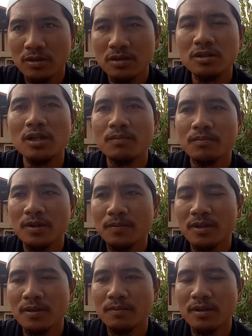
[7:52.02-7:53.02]
siap
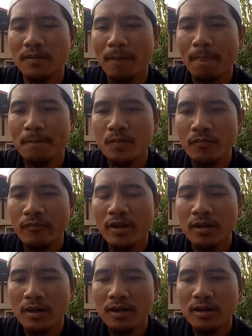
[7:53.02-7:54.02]
teman-teman
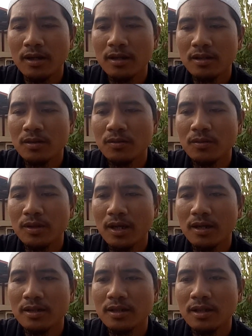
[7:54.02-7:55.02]
nah gitu
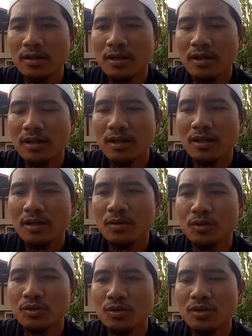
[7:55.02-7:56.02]
ya ini
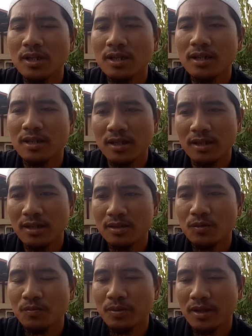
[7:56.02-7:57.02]
khusus yang kerjanya
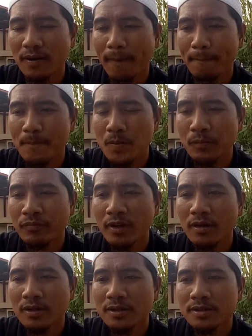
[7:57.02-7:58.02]
supir
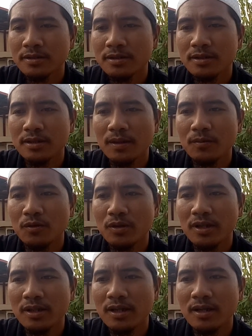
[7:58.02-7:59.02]
ya
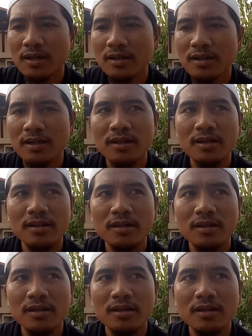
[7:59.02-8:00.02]
mungkin yang kerjanya
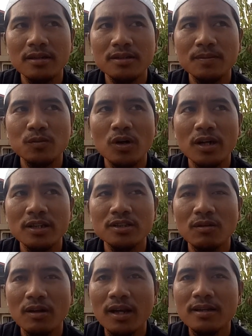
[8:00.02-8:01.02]
di sebuah
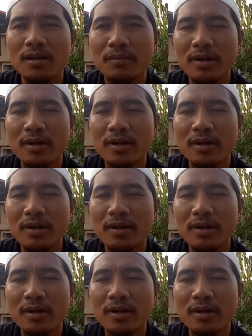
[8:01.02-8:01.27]
restoran ya